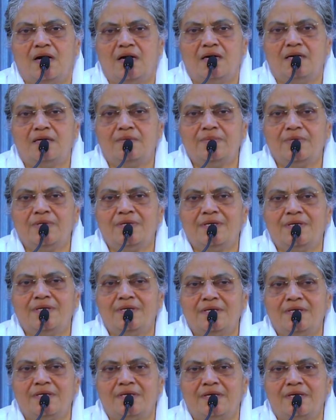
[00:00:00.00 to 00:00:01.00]
ఆమె
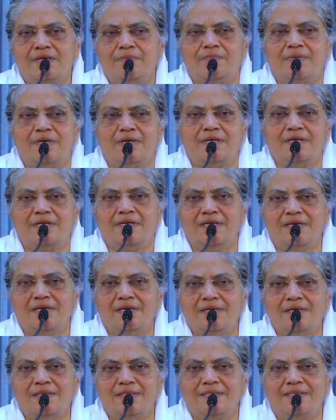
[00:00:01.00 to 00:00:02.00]
గర్భాన్ని
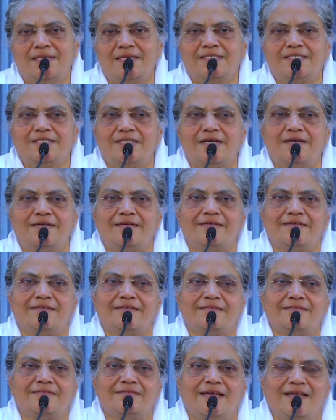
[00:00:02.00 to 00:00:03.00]
తెరిచినాడంట
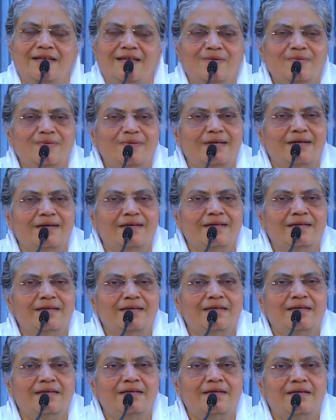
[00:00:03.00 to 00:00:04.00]
హలెలుయ
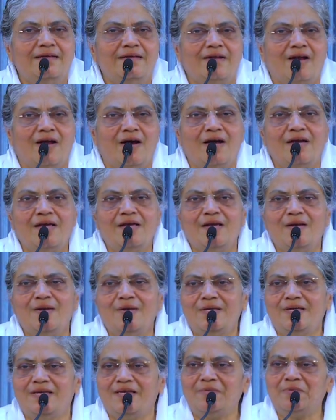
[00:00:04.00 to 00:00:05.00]

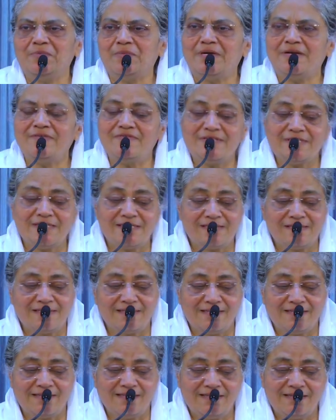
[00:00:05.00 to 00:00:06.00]
రాహిలు ఏమి మనవి
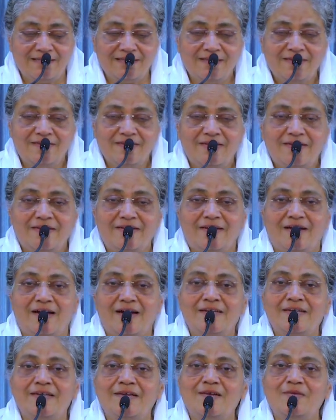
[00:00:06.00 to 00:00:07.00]
చేసింది
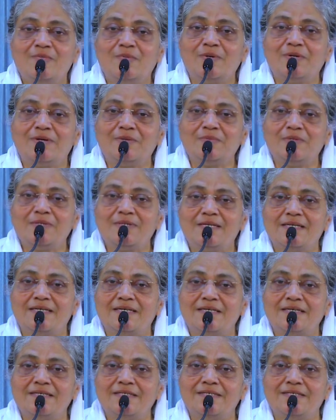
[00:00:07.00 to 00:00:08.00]
రాహేలు మొట్టమొదట
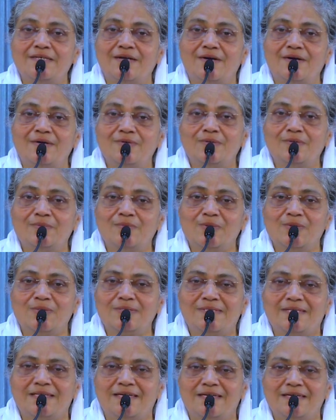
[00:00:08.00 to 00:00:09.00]
యాకోబు
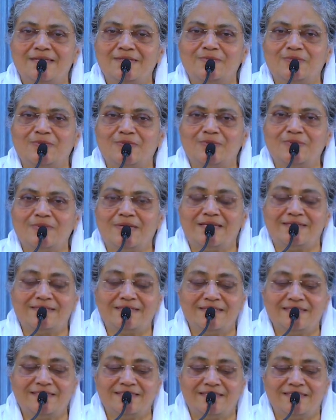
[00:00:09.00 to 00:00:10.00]
యొక్క సహాయము
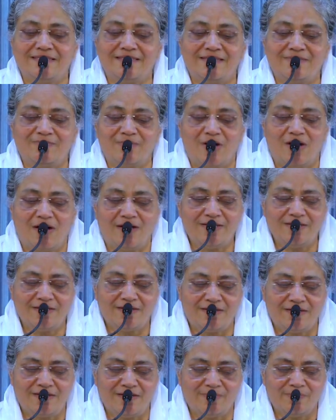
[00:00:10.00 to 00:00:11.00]
అర్థించింది
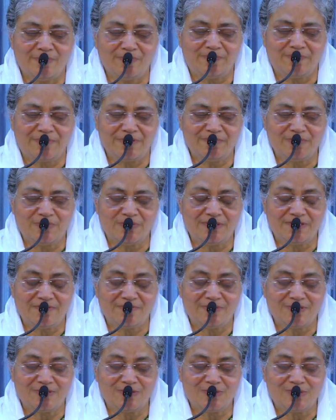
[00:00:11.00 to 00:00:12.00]
ఆదికాండ ముప్పై మొదటి
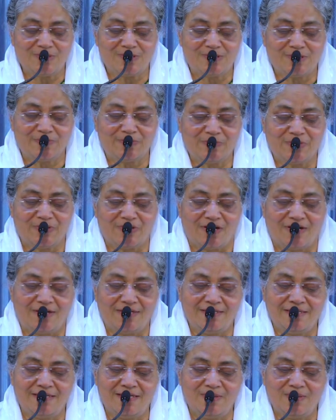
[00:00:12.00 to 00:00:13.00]
వర్షం చూసినప్పుడు
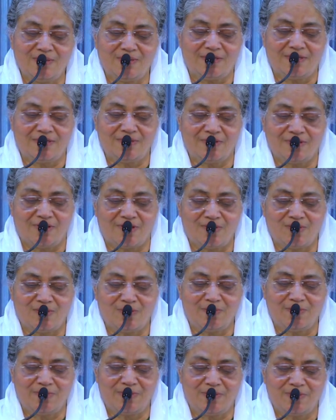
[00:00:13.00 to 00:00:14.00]
రాహేలు తాను
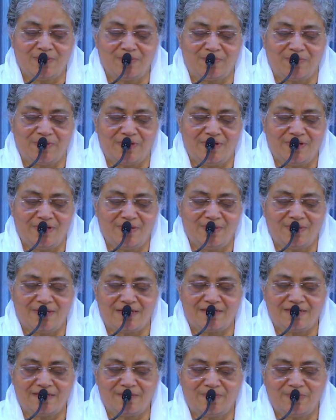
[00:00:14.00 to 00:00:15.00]
యాకోబునకు పిల్లలు
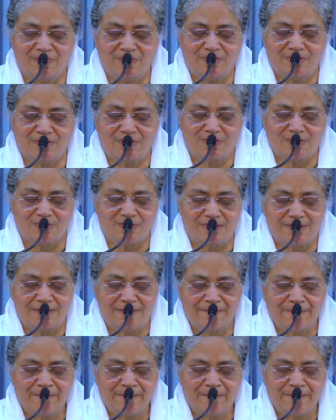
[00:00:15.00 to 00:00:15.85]
కనకపోవట చూసి